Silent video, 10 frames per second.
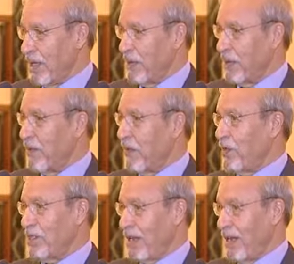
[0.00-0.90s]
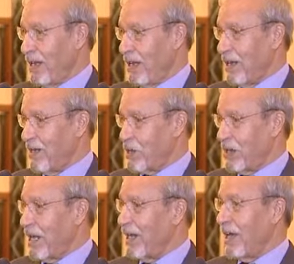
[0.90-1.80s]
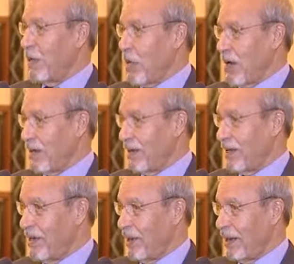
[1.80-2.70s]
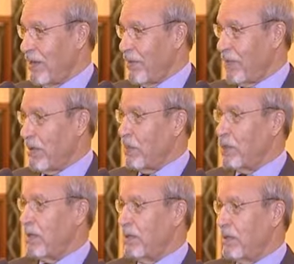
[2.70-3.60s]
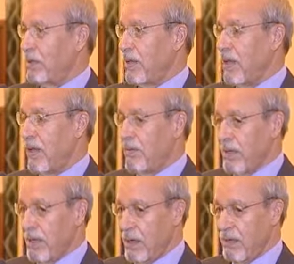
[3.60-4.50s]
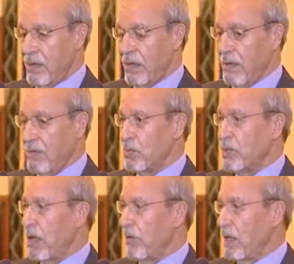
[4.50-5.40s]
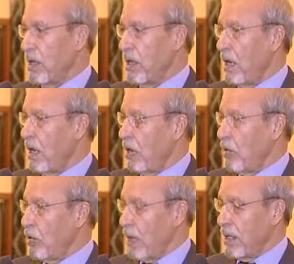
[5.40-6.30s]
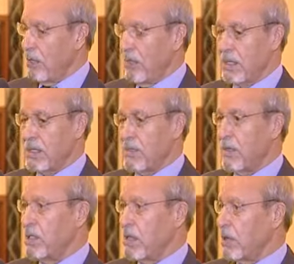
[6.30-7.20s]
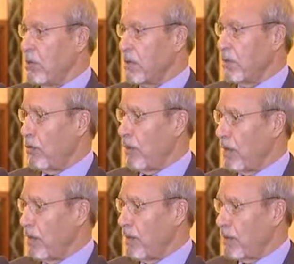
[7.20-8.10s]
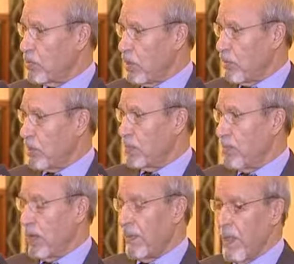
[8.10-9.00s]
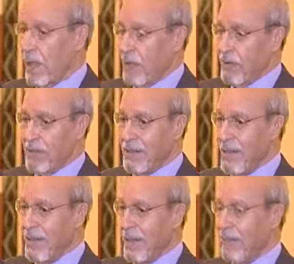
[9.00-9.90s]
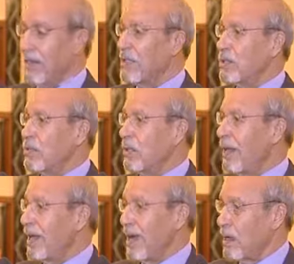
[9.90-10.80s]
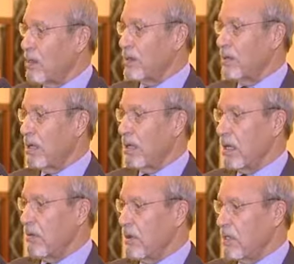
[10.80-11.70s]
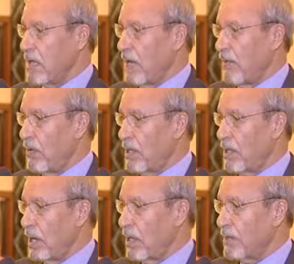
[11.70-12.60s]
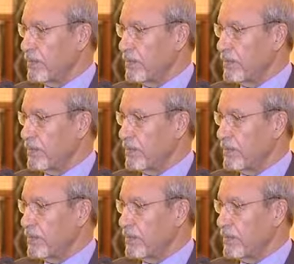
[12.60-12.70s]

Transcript: يبقى ما فيش الجزء الثاني غير وارد لانه الاغلبيه مملوكه من من من من مساهمين وعندهم هذا الاستثمار جيد بيحتفظوا به مجموعه من المستثمرين فبالتالي عمليه السوق لا يعكس قيمه السهم في الوقت الحاضر